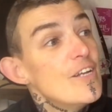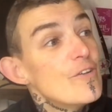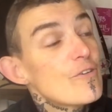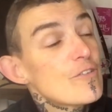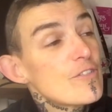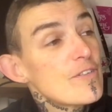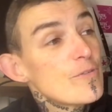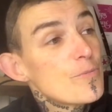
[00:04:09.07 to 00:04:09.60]

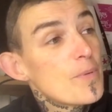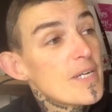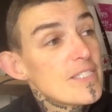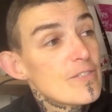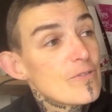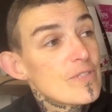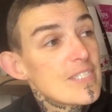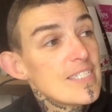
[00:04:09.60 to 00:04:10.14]
Donc je vais vous
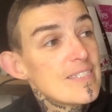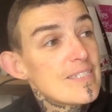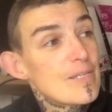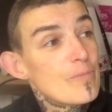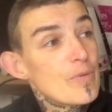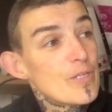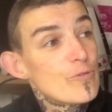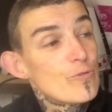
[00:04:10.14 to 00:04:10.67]
présenter
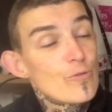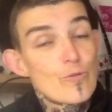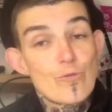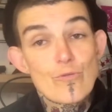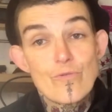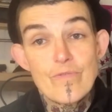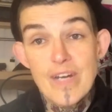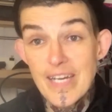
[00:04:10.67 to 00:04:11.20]
cette peinture
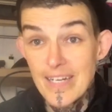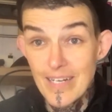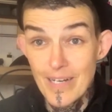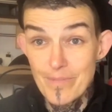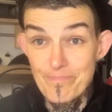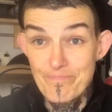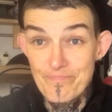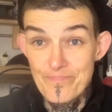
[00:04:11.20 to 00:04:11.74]
sous verre.
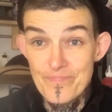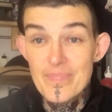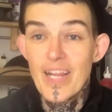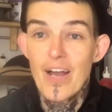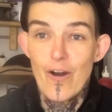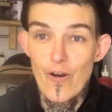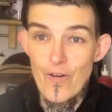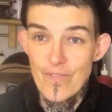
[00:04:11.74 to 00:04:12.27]

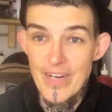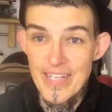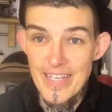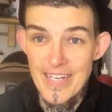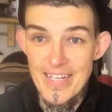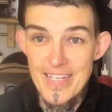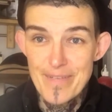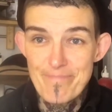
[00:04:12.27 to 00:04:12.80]
On va y
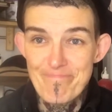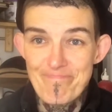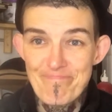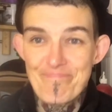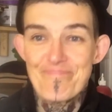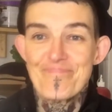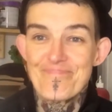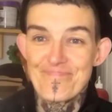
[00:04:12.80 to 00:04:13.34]
aller.
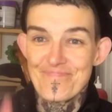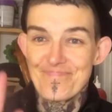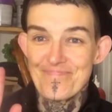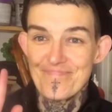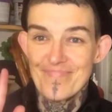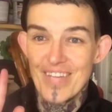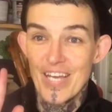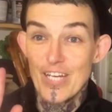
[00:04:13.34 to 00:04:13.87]

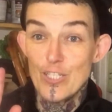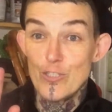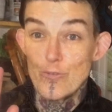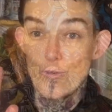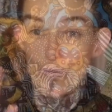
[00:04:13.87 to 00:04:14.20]
Je vous